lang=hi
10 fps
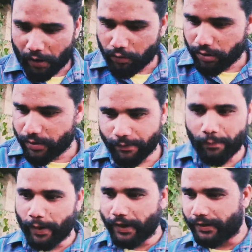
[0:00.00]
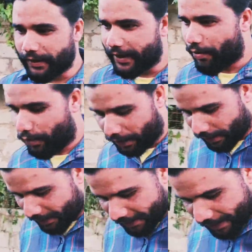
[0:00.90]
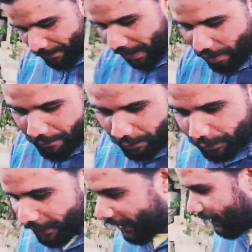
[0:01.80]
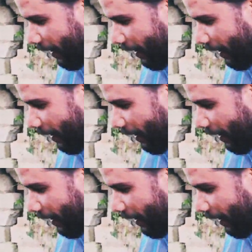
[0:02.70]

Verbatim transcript: और मेरे से नहीं होगा कि मैं अभी उधर नहीं